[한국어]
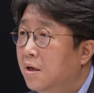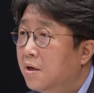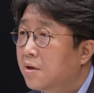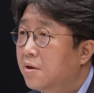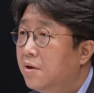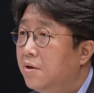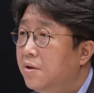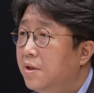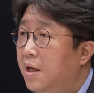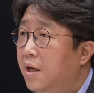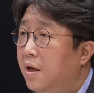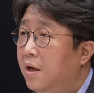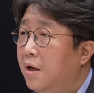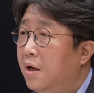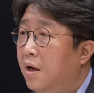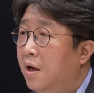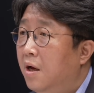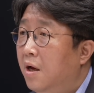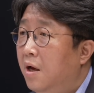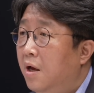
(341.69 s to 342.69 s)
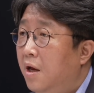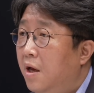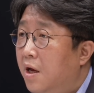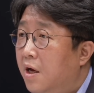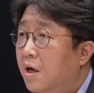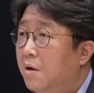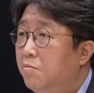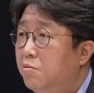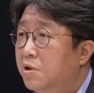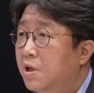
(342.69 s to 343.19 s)
그런데
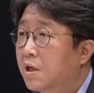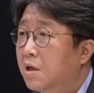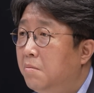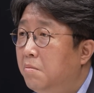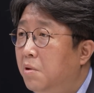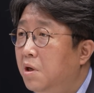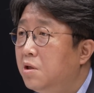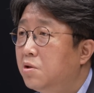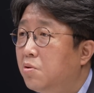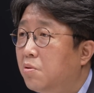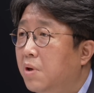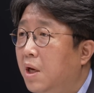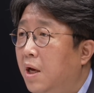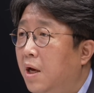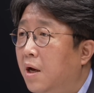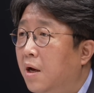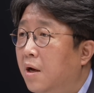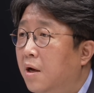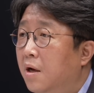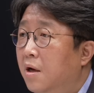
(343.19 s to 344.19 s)
행안부 장관 머릿속에